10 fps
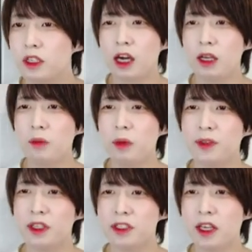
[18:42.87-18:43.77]
赤い部
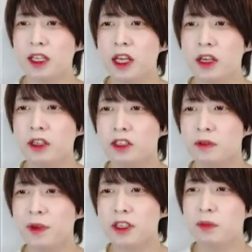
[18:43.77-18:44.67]
分ですね。規定
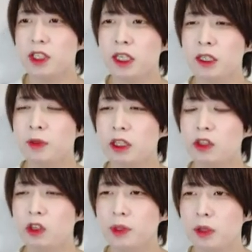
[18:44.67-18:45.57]
クラスベース VR
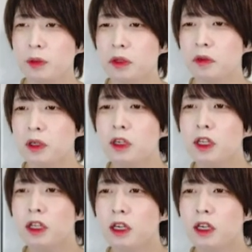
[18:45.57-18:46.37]
プラットフォームというものを、